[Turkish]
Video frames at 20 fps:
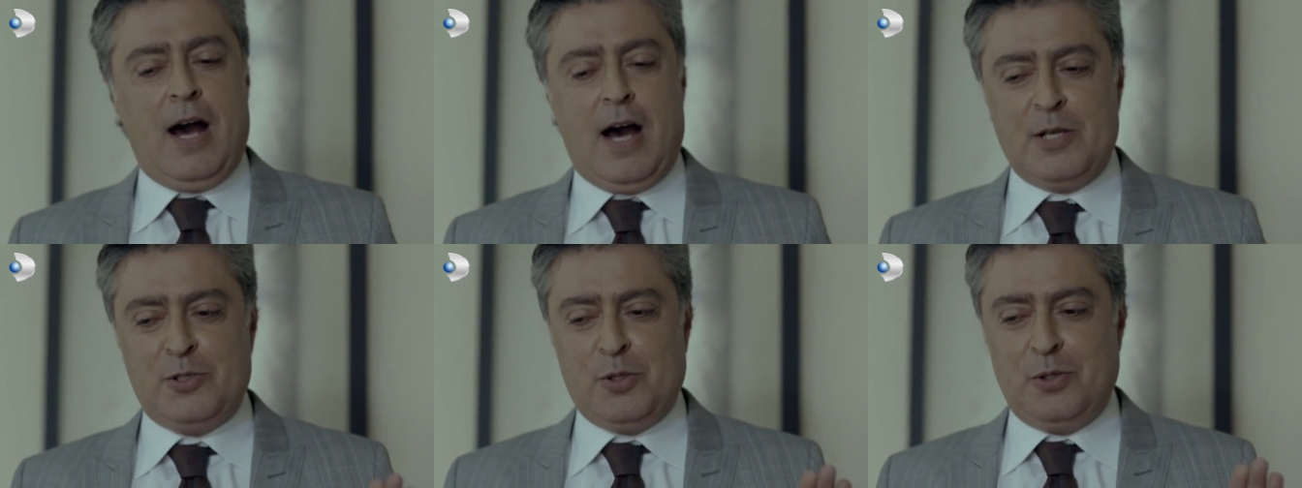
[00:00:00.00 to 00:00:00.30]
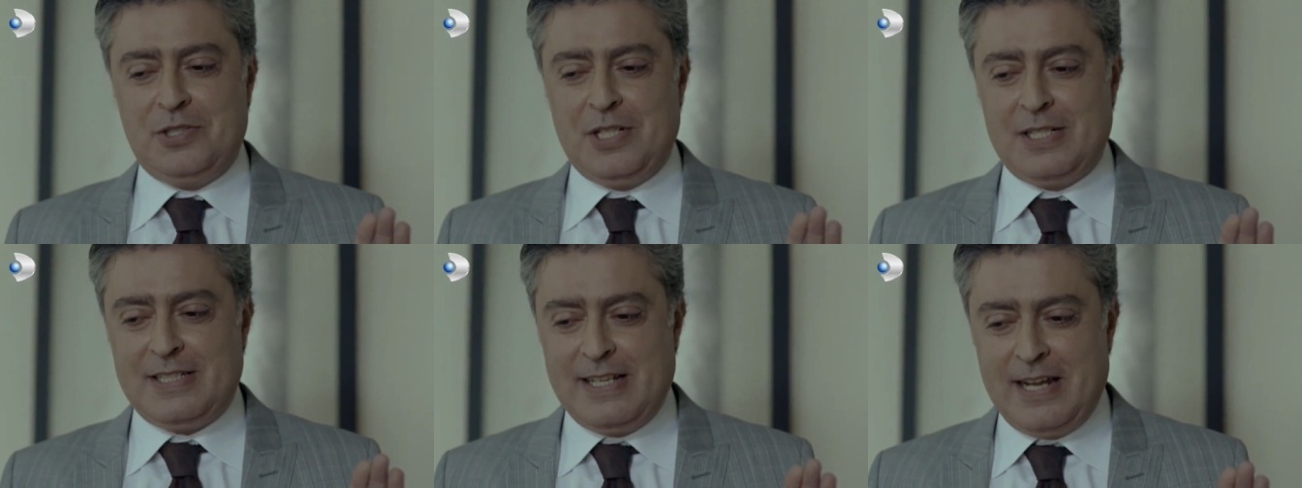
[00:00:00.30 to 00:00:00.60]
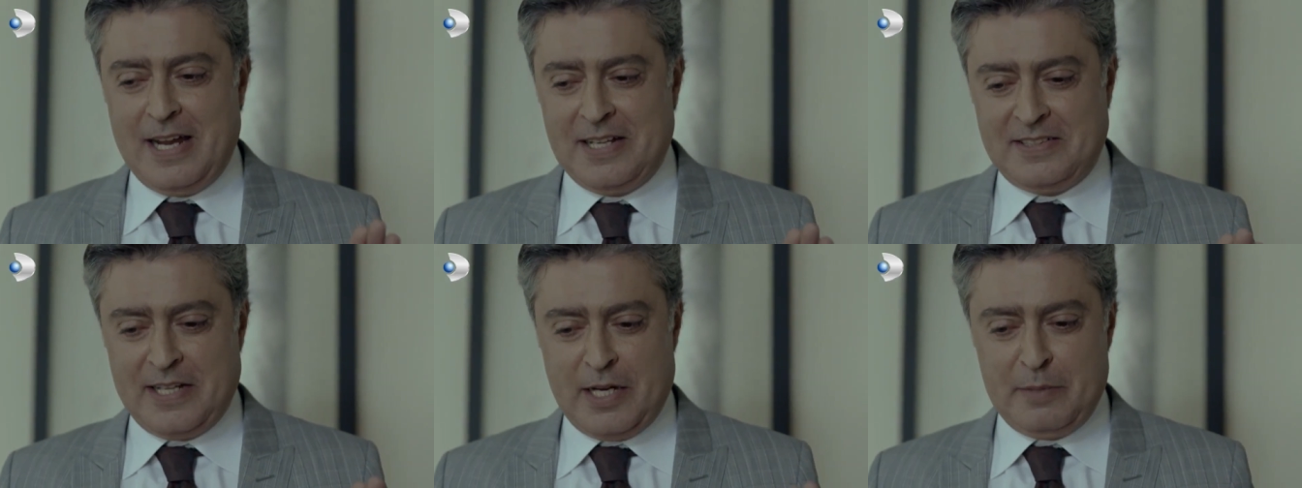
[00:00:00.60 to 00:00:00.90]
Az önce
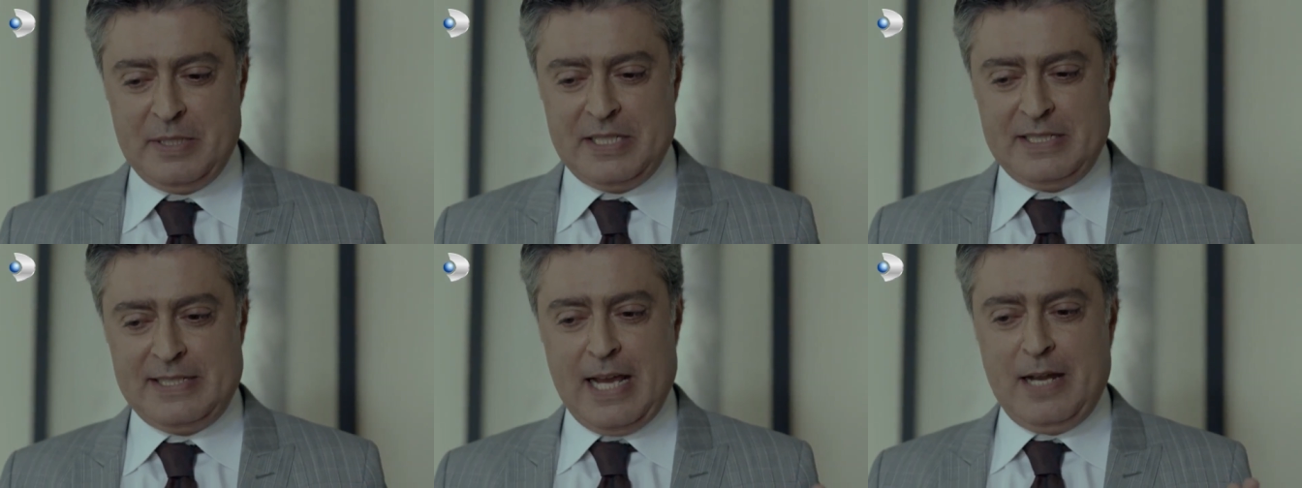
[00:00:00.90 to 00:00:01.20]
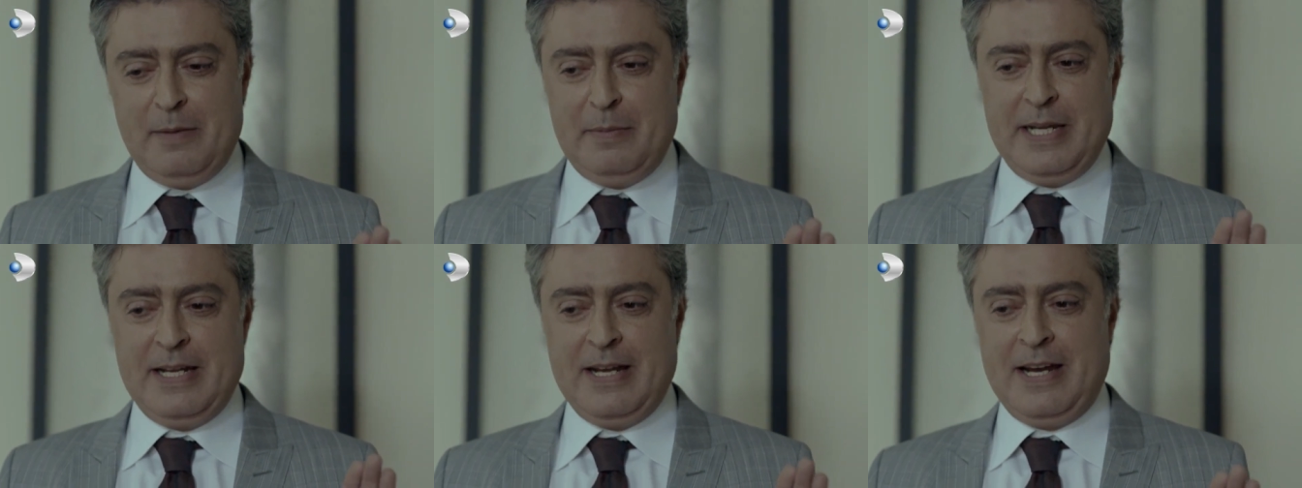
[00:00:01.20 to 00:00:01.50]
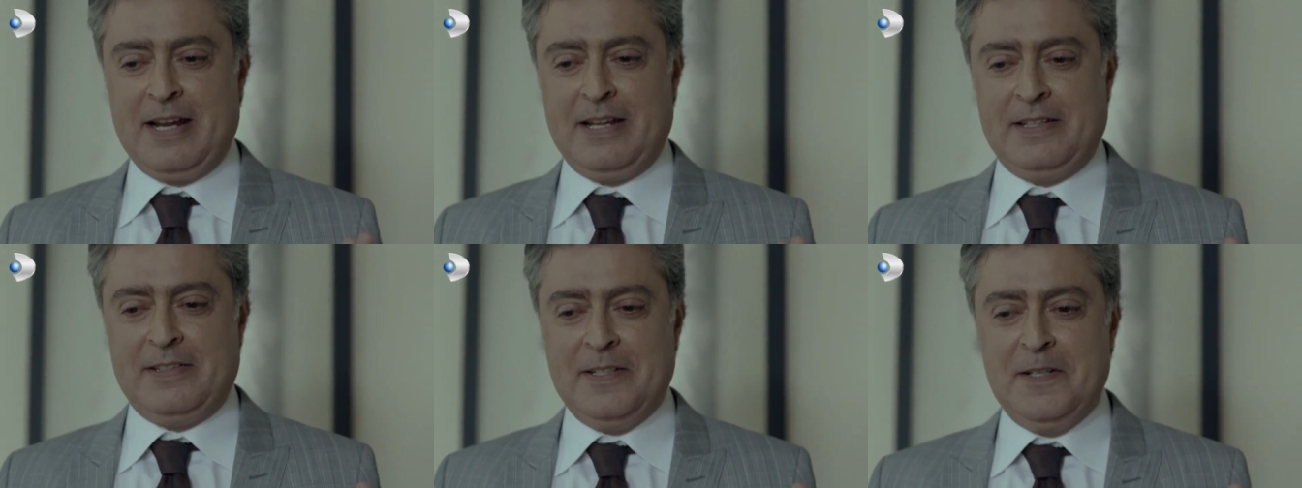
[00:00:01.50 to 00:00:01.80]
Silahtar Birsel beni
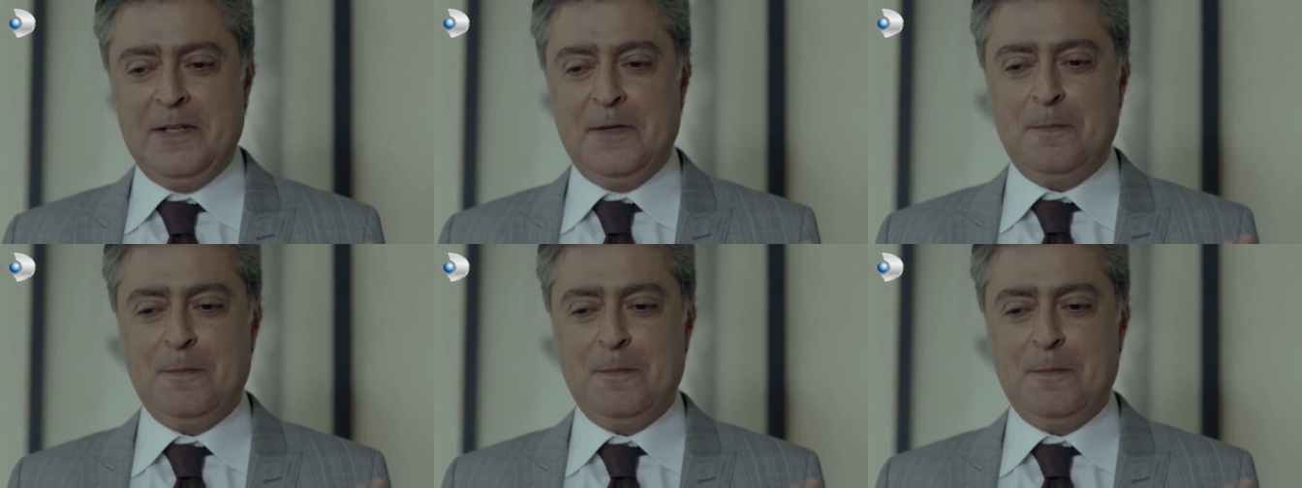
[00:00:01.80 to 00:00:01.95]
aradı.